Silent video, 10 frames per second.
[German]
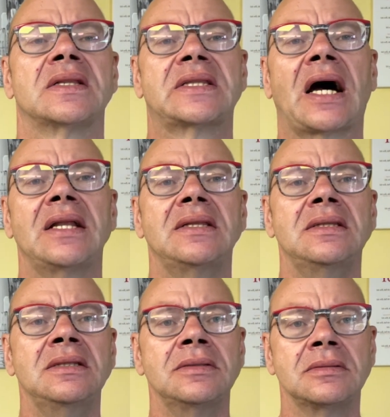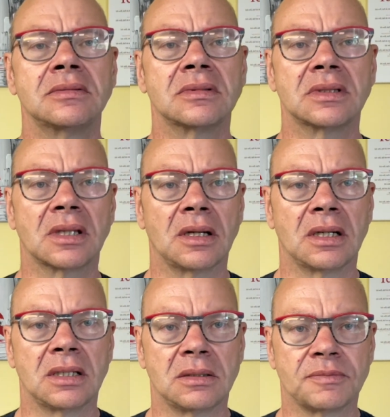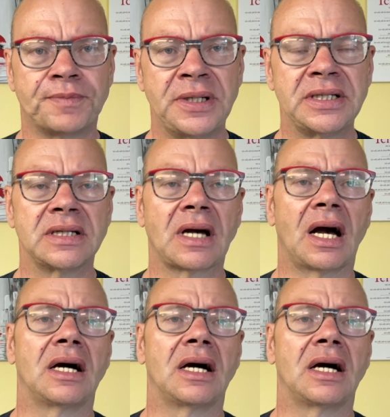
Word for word: Dann bin ich äh,